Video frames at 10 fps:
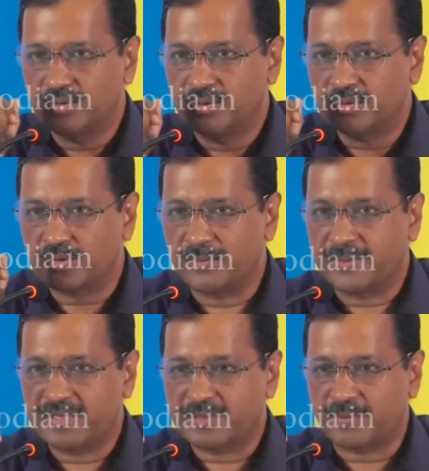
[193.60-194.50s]
तो उसको
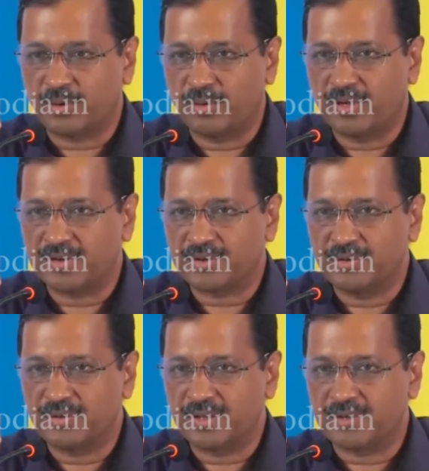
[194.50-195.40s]
मैंने जब खोला तो
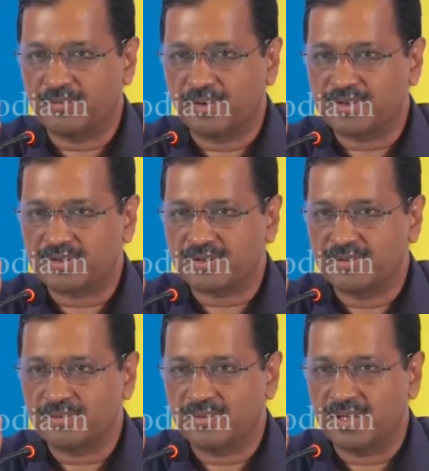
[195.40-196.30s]
इट वॉज
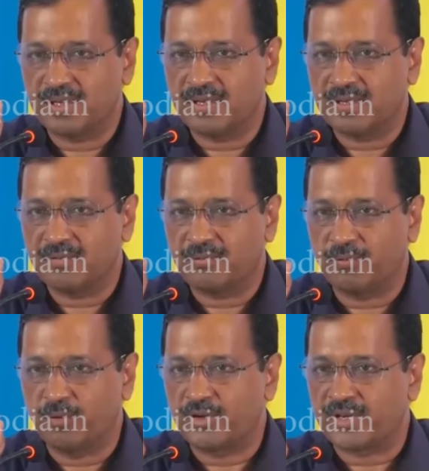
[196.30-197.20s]

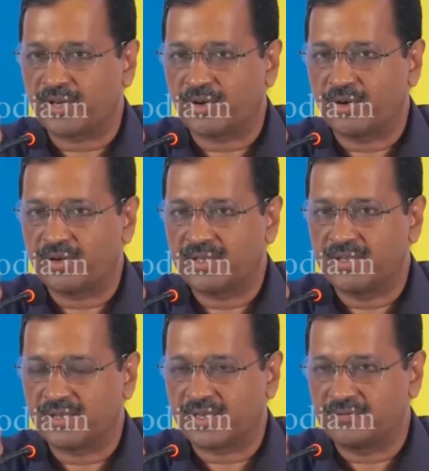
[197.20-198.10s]
फ़ोन
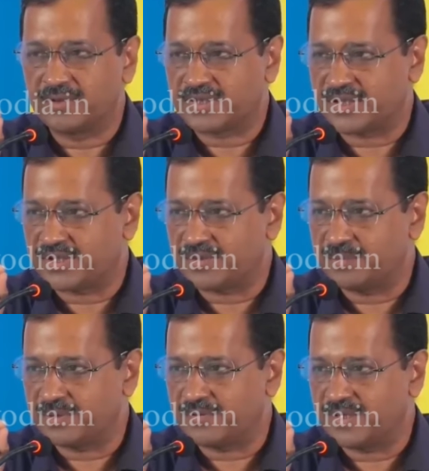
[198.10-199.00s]
रिकॉर्ड
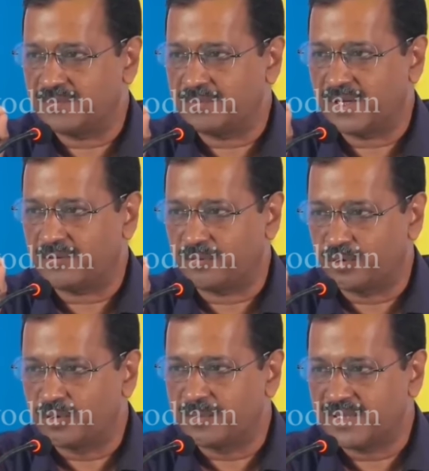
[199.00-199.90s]
कन्वर्सेशन बिटवीन माई
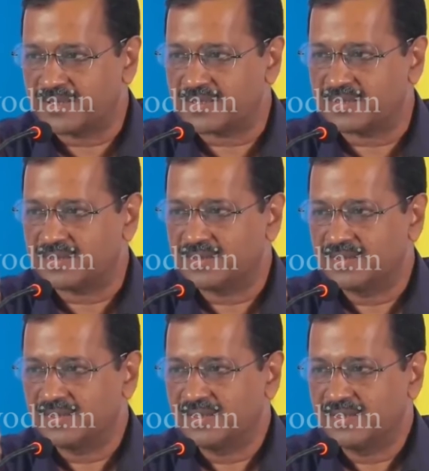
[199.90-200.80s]
फूड मिनिस्टर
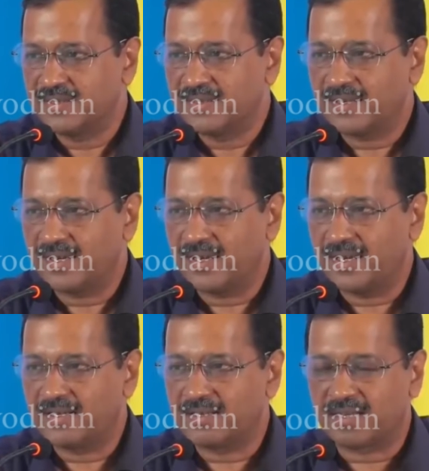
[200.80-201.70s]

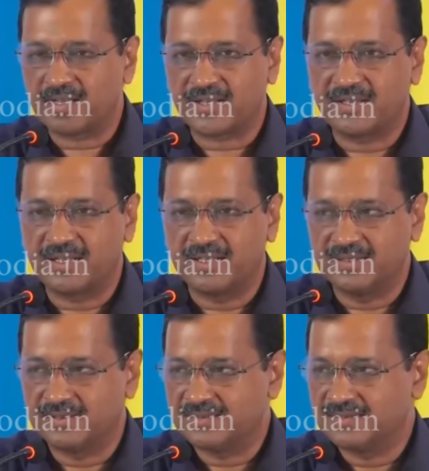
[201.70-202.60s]
एंड अ राशन
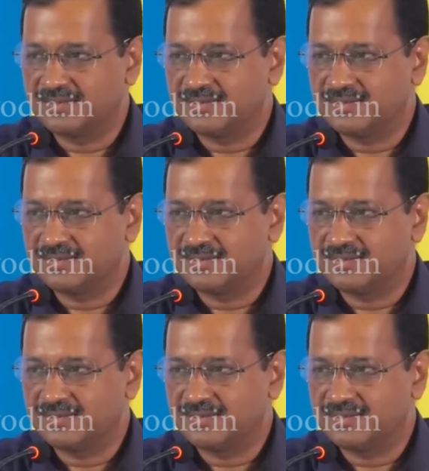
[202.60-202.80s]
डीलर